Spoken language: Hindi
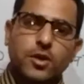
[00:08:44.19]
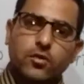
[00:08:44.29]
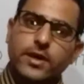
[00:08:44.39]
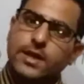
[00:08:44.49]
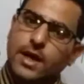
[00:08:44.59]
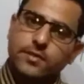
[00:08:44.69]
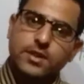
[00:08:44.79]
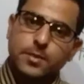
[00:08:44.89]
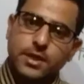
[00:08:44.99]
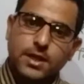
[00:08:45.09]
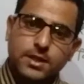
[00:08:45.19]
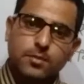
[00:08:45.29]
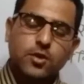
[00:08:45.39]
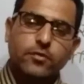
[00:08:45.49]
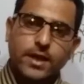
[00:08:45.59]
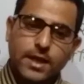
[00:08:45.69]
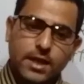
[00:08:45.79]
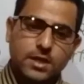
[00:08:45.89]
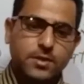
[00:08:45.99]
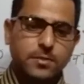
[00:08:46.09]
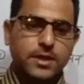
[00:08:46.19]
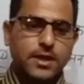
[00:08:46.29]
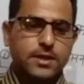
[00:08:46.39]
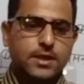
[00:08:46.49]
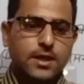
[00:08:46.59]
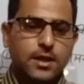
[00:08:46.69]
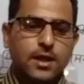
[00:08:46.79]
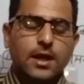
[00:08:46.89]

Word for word: मनोविज्ञान विधि भी कहते हैं मनोवैज्ञानिक विधि भी कहते हैं